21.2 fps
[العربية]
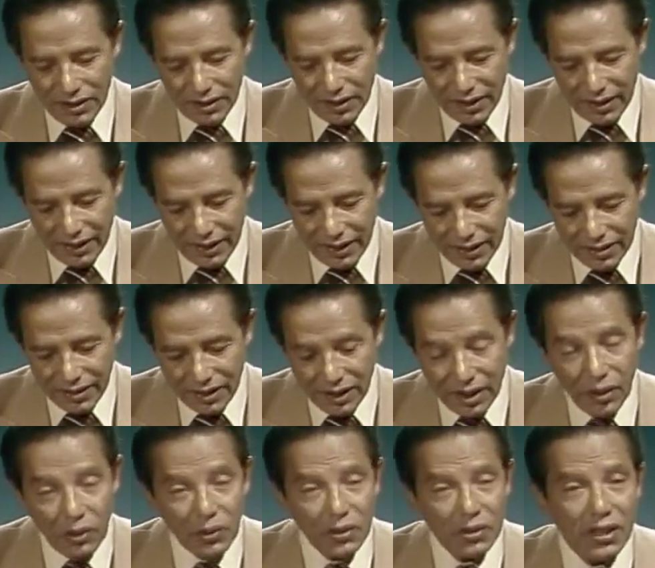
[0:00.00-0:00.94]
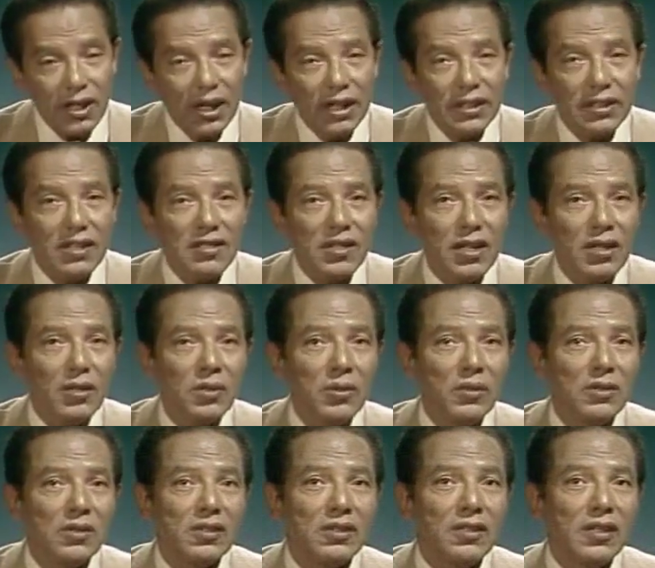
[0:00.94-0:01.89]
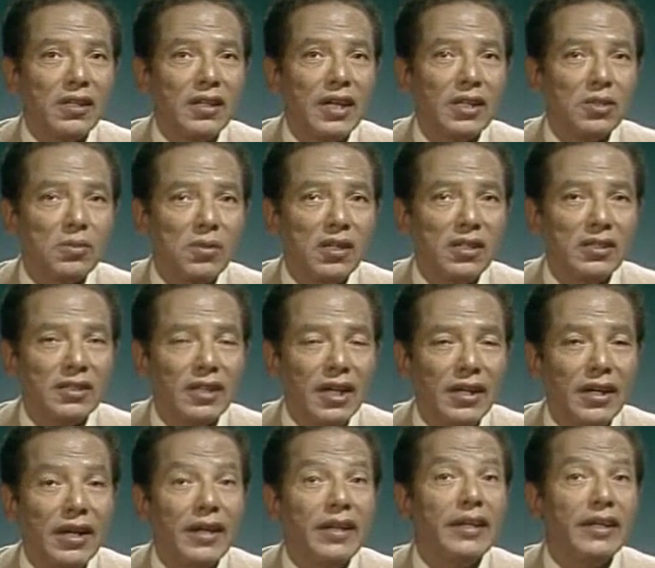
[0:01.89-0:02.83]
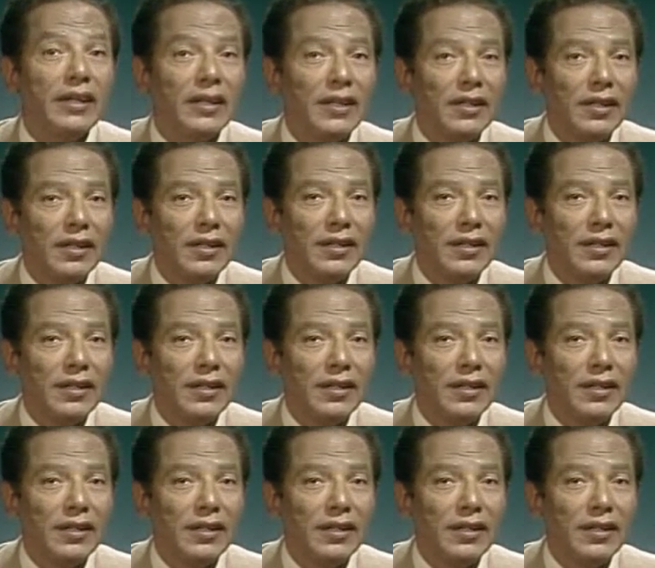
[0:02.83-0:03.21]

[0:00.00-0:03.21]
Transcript: هذه القدرة هتظل قدرة الله سبحانه وتعالى ليه؟